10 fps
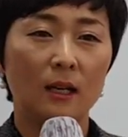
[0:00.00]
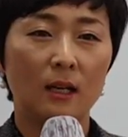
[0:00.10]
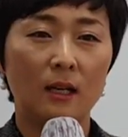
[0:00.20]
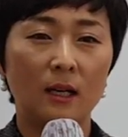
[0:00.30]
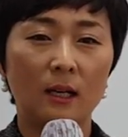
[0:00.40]

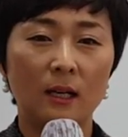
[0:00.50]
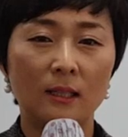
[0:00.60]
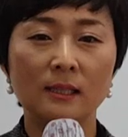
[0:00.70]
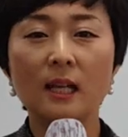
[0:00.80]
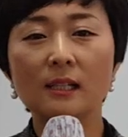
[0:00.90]
어,
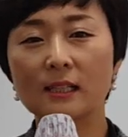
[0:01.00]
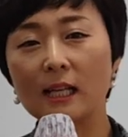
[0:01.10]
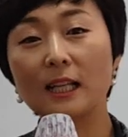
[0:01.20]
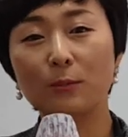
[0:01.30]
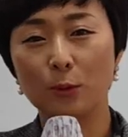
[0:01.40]
인생을
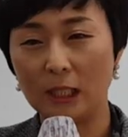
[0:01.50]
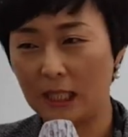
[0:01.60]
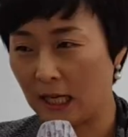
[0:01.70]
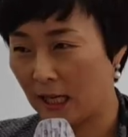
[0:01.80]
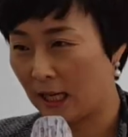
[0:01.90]
살다
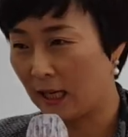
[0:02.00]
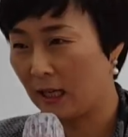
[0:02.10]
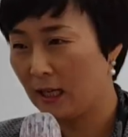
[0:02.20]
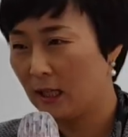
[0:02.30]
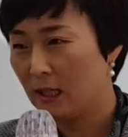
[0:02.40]

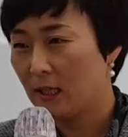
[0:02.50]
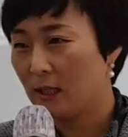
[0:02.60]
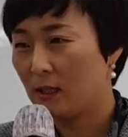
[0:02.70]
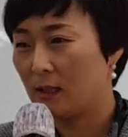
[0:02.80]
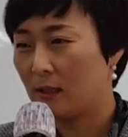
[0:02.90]
보니까
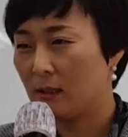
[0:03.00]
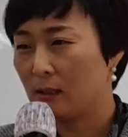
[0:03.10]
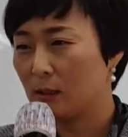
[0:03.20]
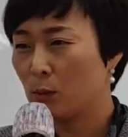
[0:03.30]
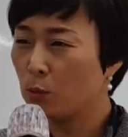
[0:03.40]
어,
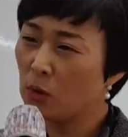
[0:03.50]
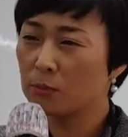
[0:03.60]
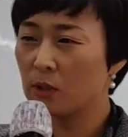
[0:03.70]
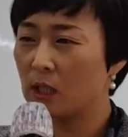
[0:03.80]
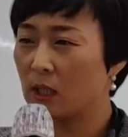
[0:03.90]
돈이
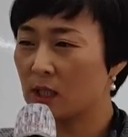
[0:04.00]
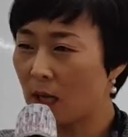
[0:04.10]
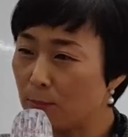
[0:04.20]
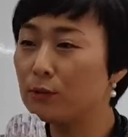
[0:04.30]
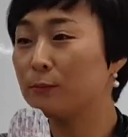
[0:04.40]
없으니까
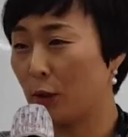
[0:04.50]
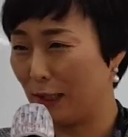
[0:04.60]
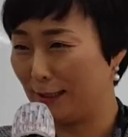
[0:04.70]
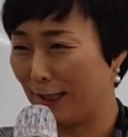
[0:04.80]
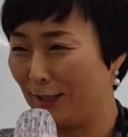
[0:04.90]
참
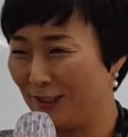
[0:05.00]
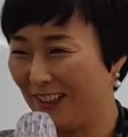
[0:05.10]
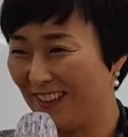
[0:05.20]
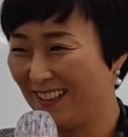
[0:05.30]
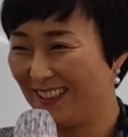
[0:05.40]

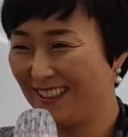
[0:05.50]
불편하더라고요.